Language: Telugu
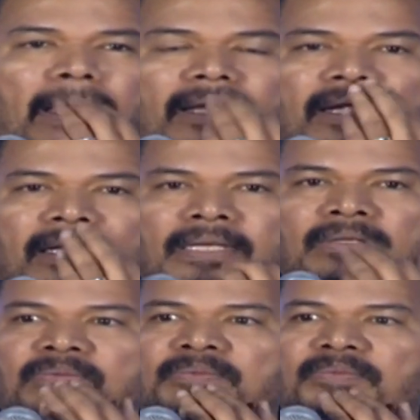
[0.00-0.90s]
ఇక్కడ
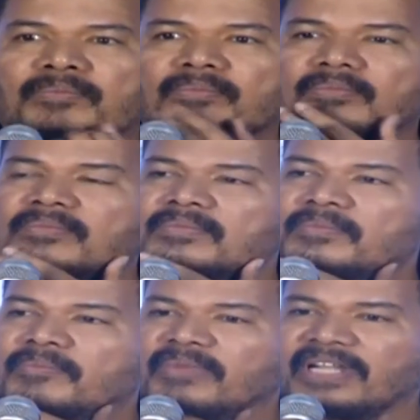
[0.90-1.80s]
నేను
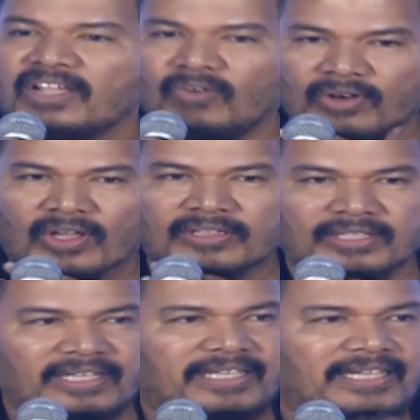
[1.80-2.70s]
మీడియా వాళ్ళు
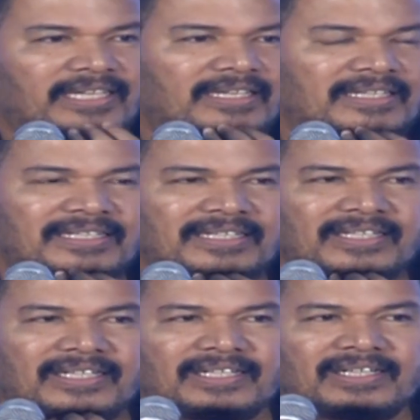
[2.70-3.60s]
అందరికీ
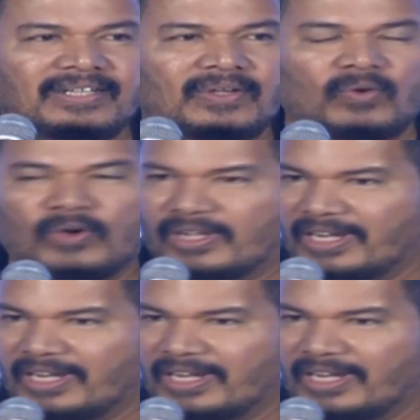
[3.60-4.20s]
ఒక